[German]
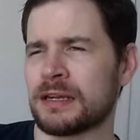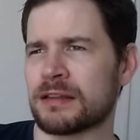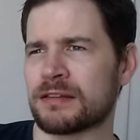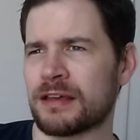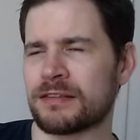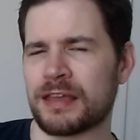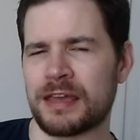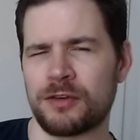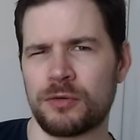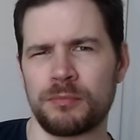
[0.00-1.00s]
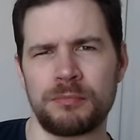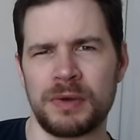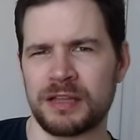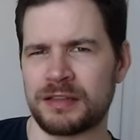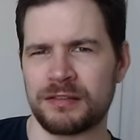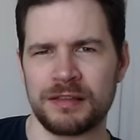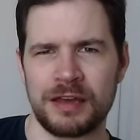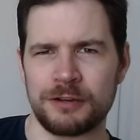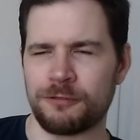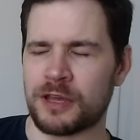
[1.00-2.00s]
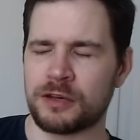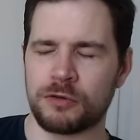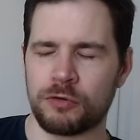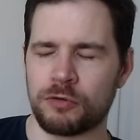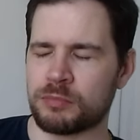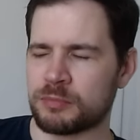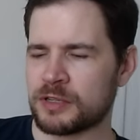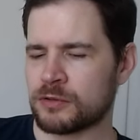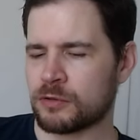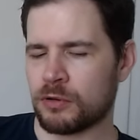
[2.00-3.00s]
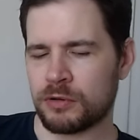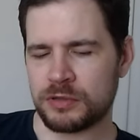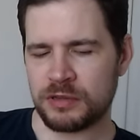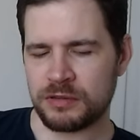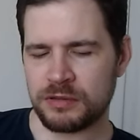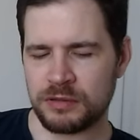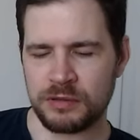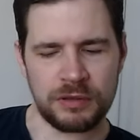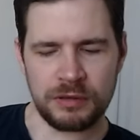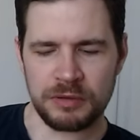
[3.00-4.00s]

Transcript: Das heißt, er macht jetzt gerade Veränderungen beim Discord, das äh,